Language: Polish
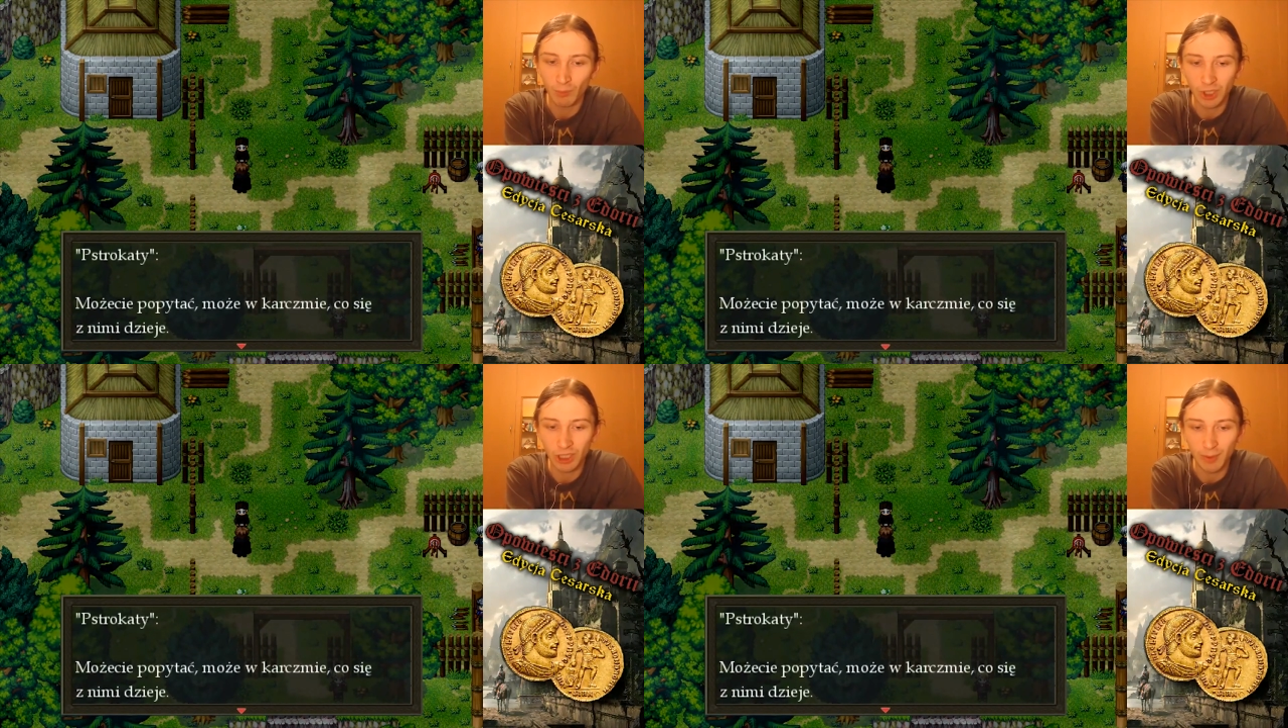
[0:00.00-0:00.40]

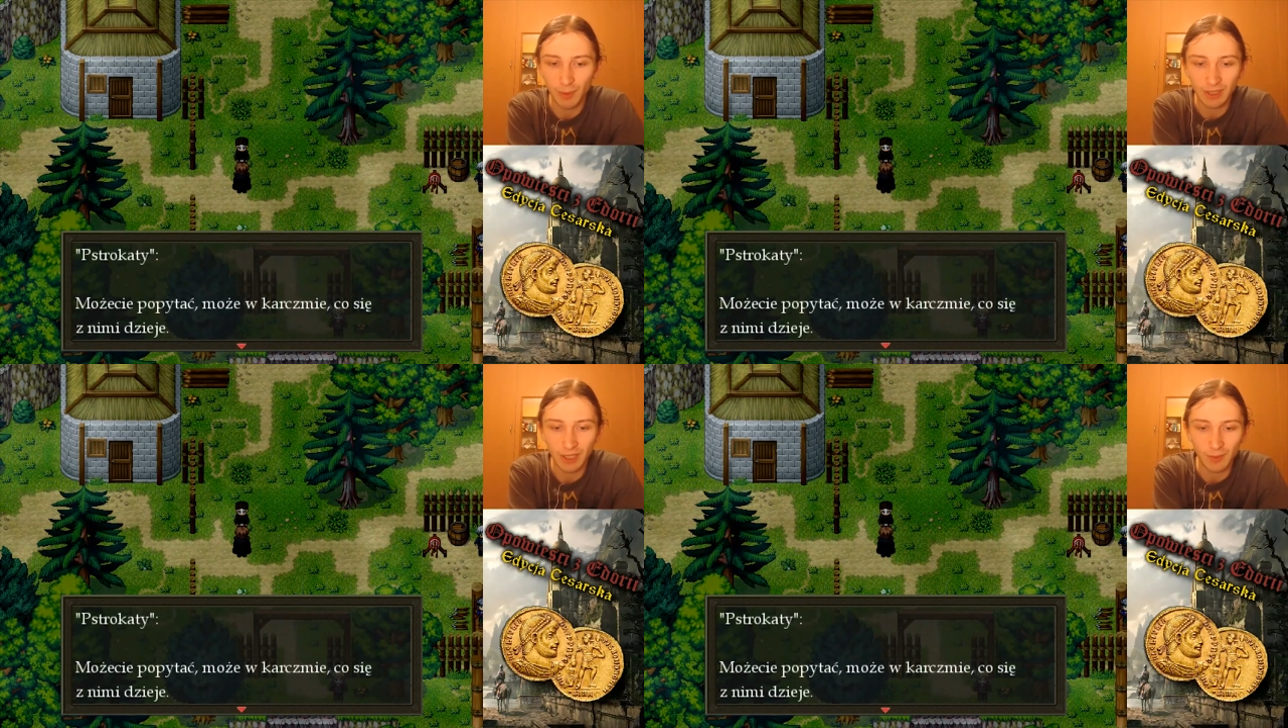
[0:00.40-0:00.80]
Możecie
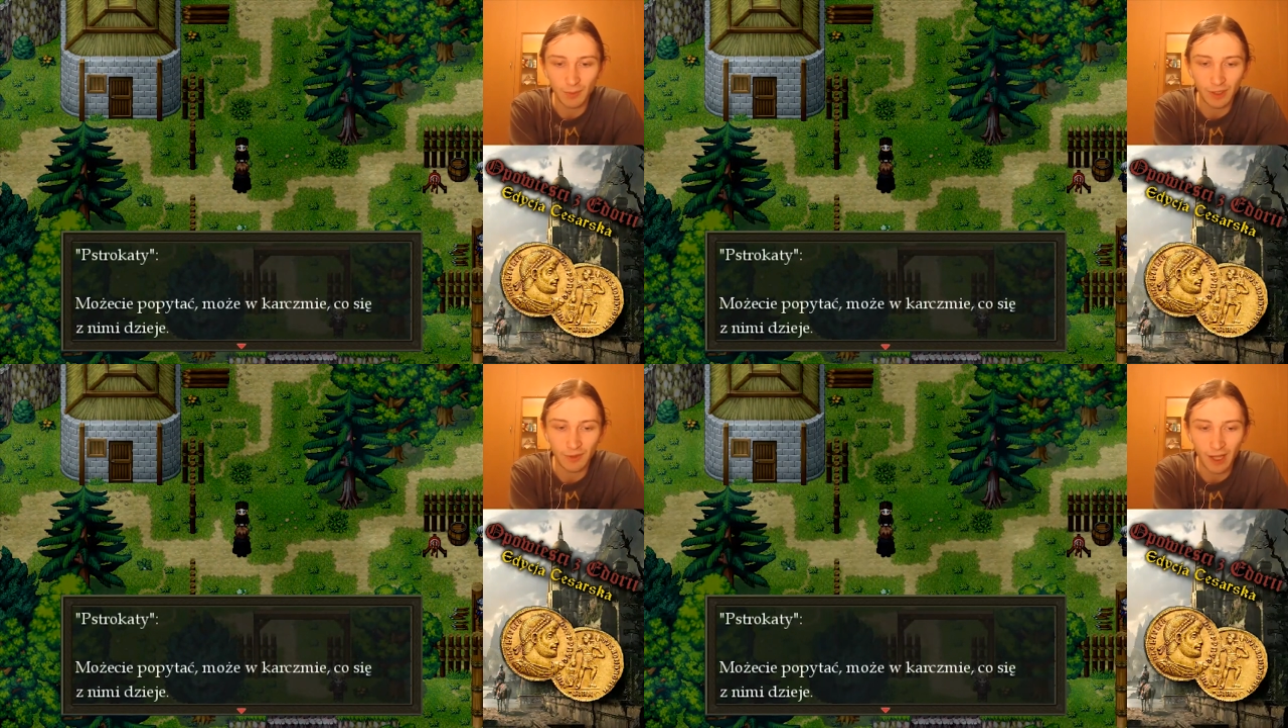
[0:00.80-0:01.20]
popytać,
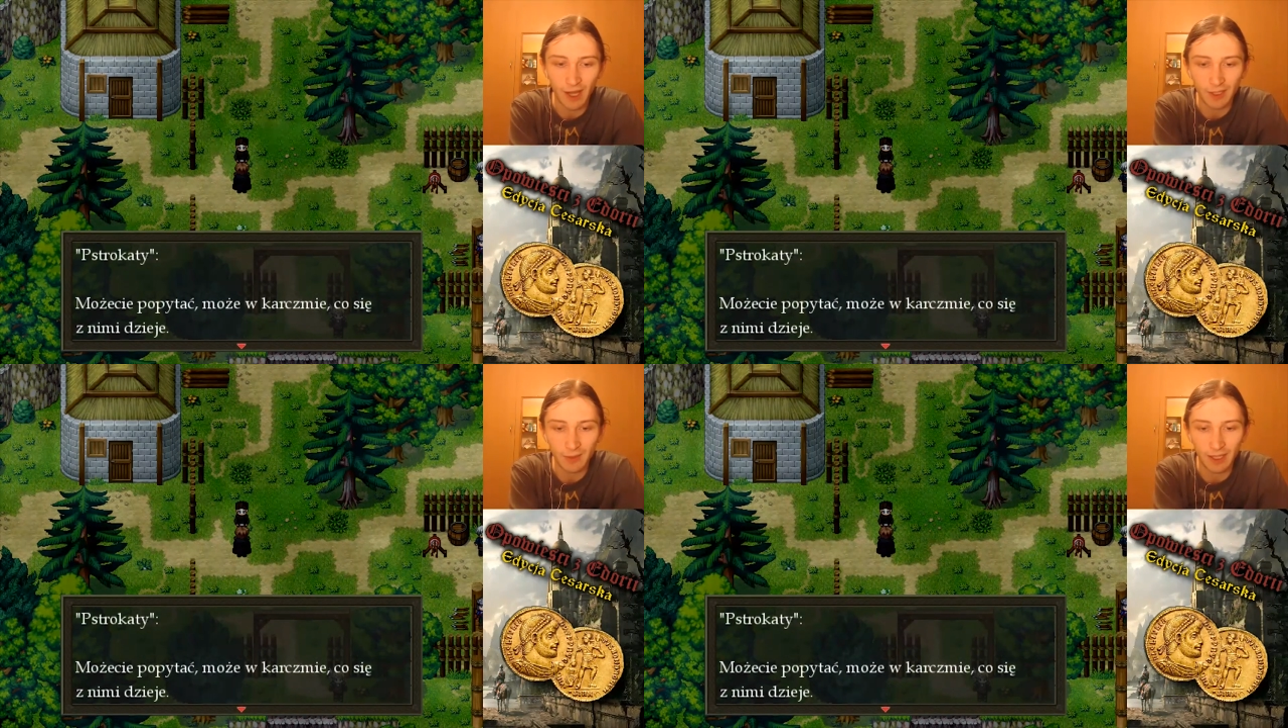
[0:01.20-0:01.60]
może w
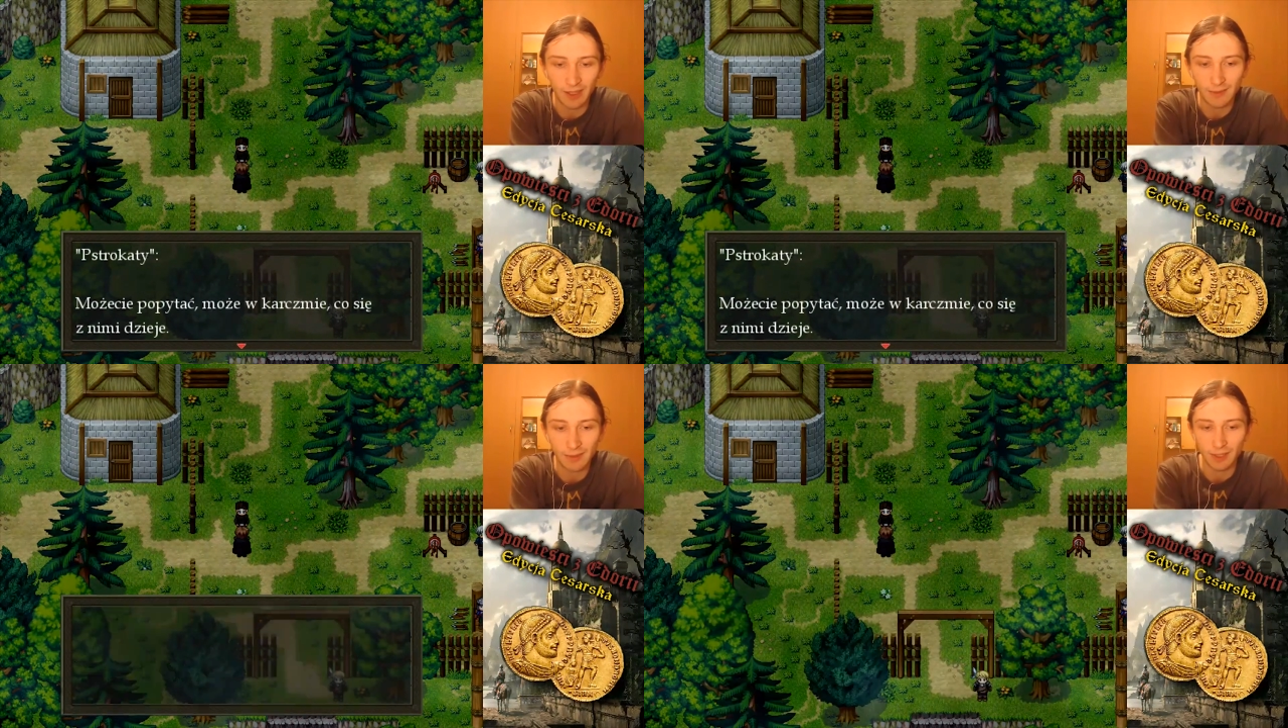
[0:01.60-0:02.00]

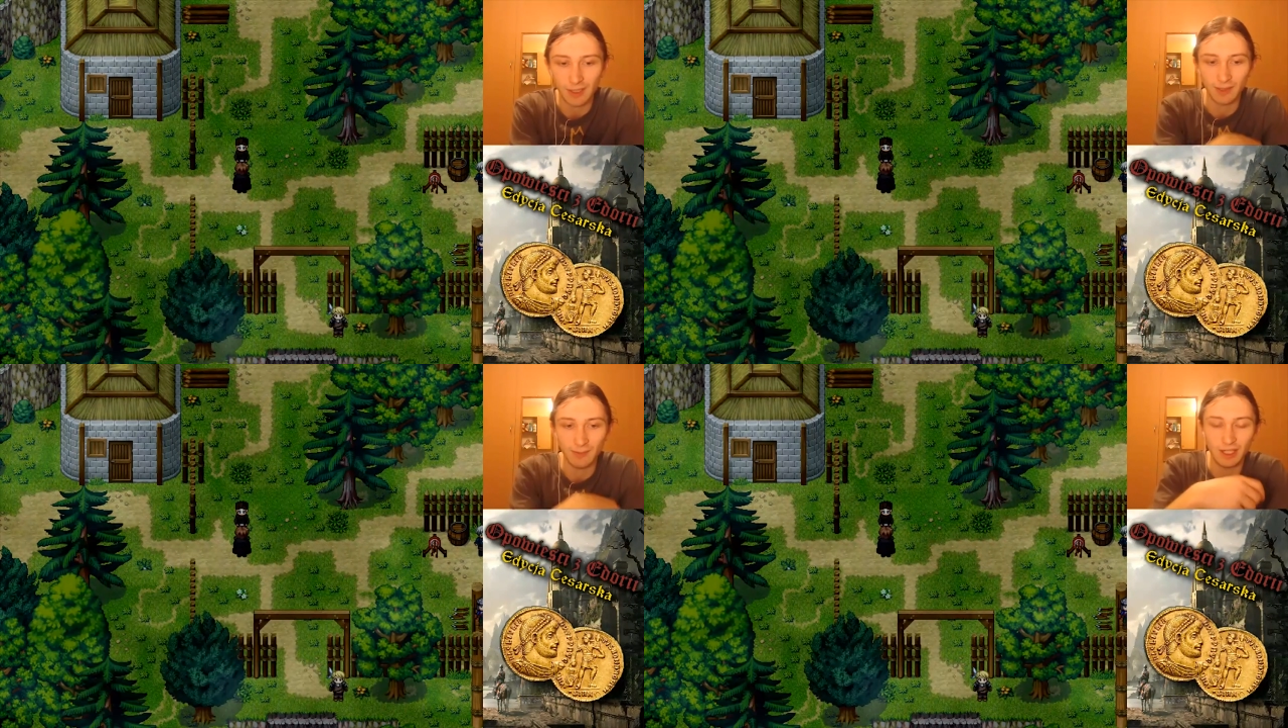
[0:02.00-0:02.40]
karczmie, co
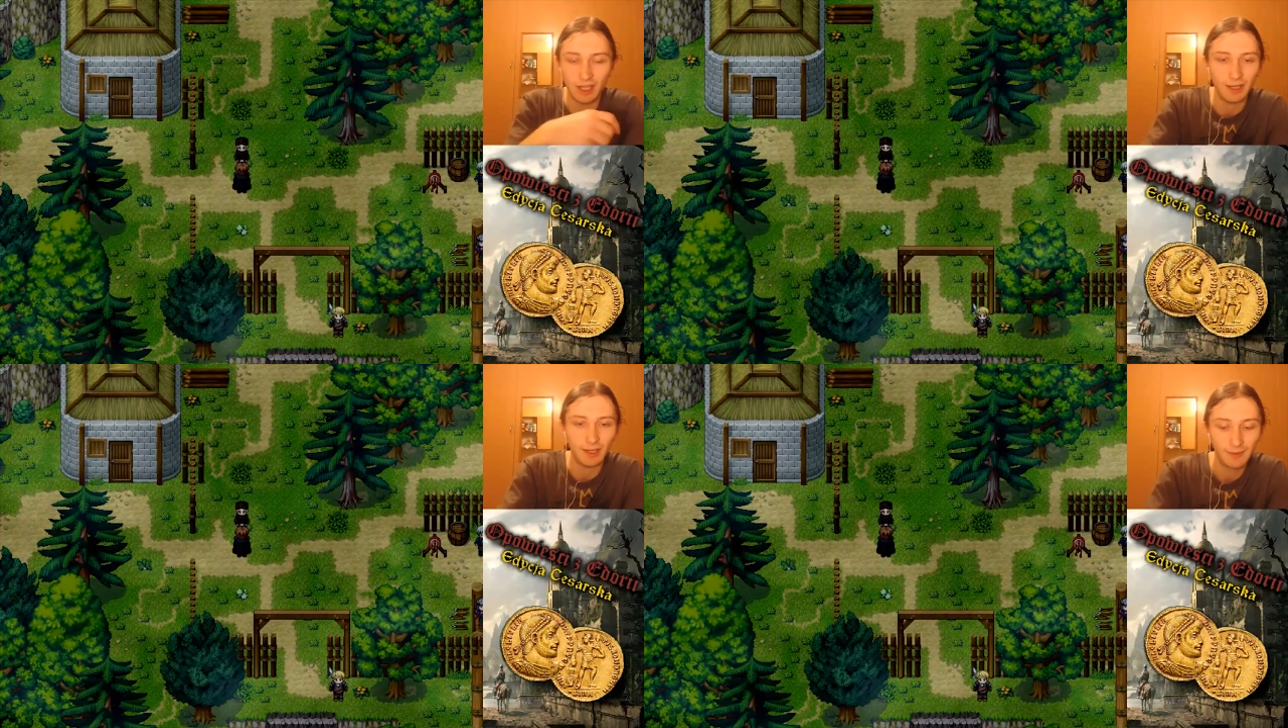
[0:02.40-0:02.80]
się z nimi
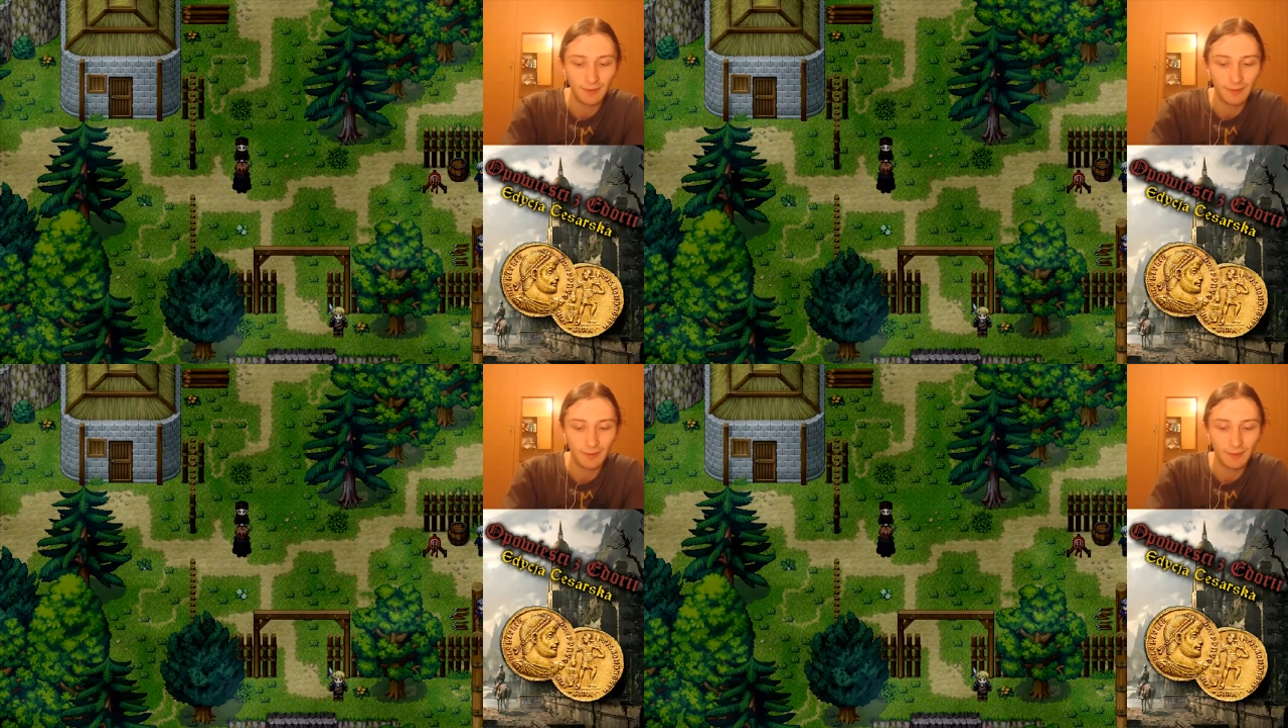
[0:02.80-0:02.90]
dzieje.